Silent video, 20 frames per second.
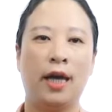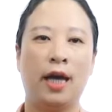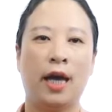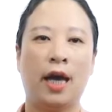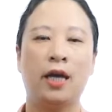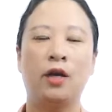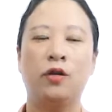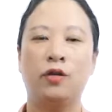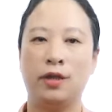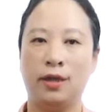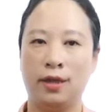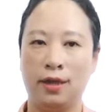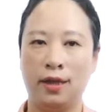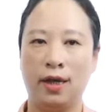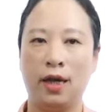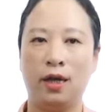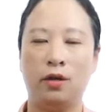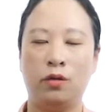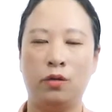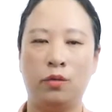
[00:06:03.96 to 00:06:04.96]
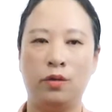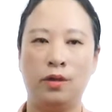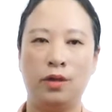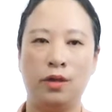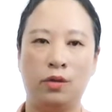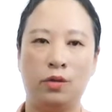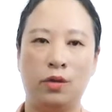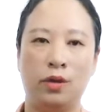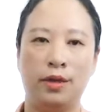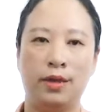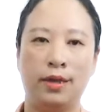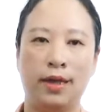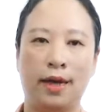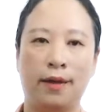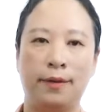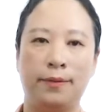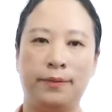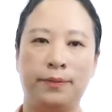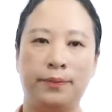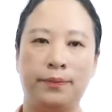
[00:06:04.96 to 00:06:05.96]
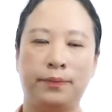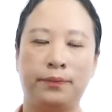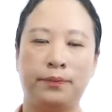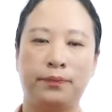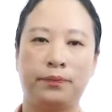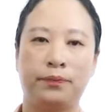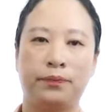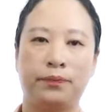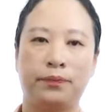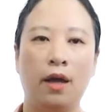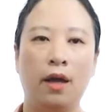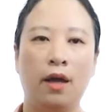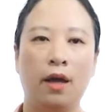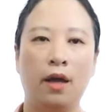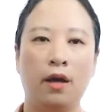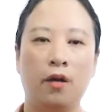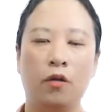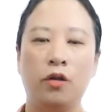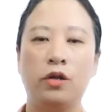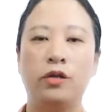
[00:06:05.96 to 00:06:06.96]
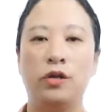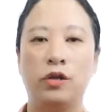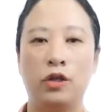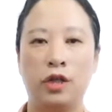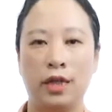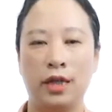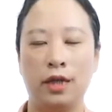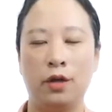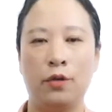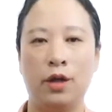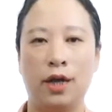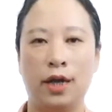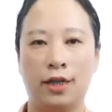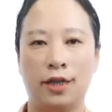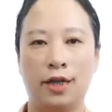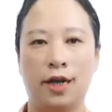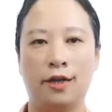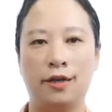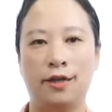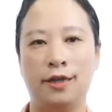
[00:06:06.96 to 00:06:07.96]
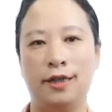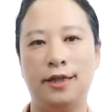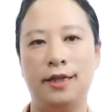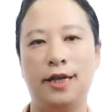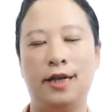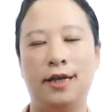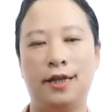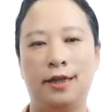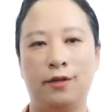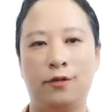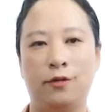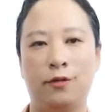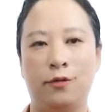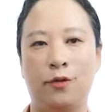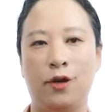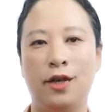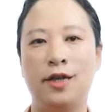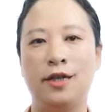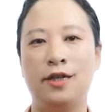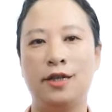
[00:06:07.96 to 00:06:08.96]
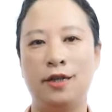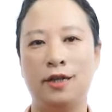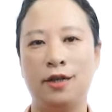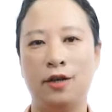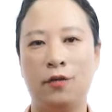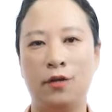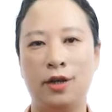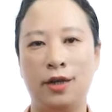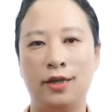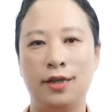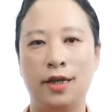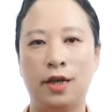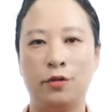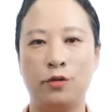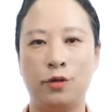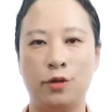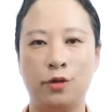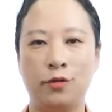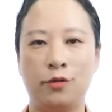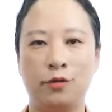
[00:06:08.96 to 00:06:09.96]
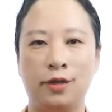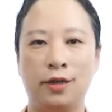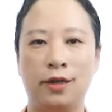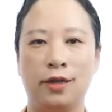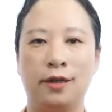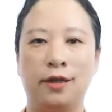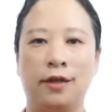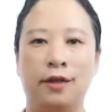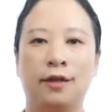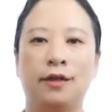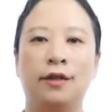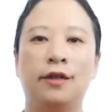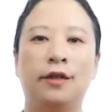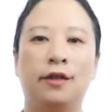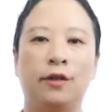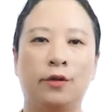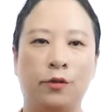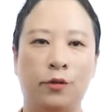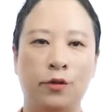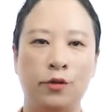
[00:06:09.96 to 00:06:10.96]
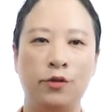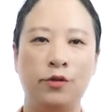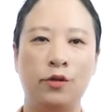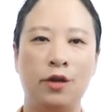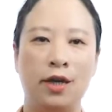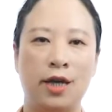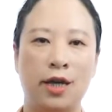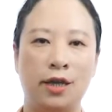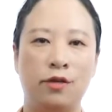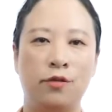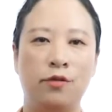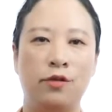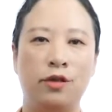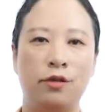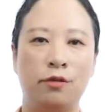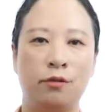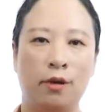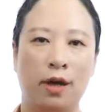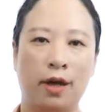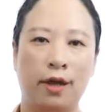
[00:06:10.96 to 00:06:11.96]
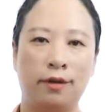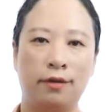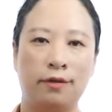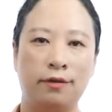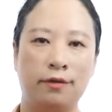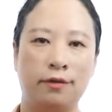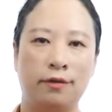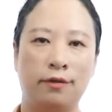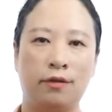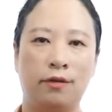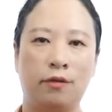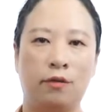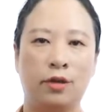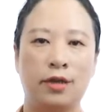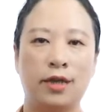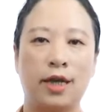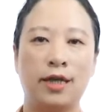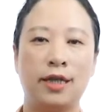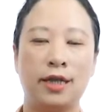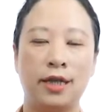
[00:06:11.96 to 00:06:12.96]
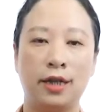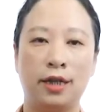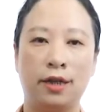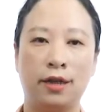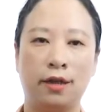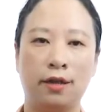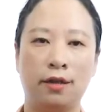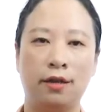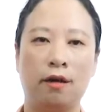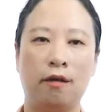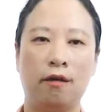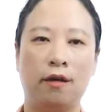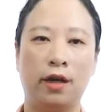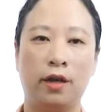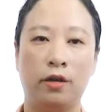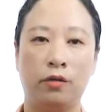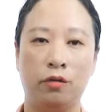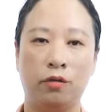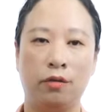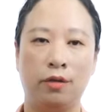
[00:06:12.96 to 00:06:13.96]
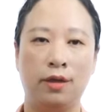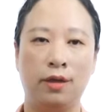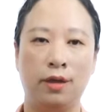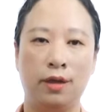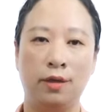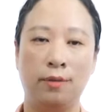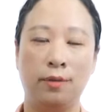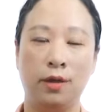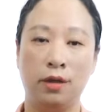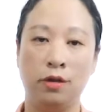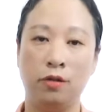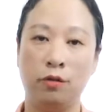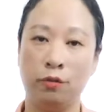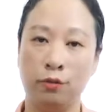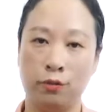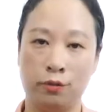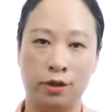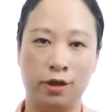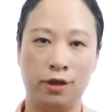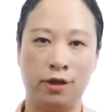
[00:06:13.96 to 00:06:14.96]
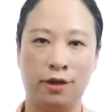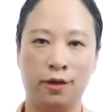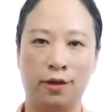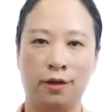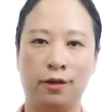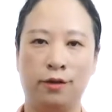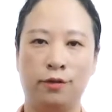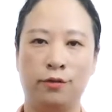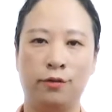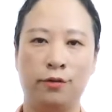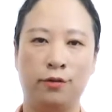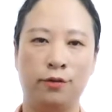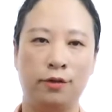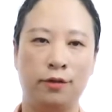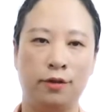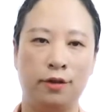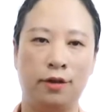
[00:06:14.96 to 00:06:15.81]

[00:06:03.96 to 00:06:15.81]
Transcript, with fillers: 还有其他的东西存在，或许是因为很长时间里我一直游离在学术性的文学研究之外，我才真的得到了很多伊壁鸠鲁式的乐趣。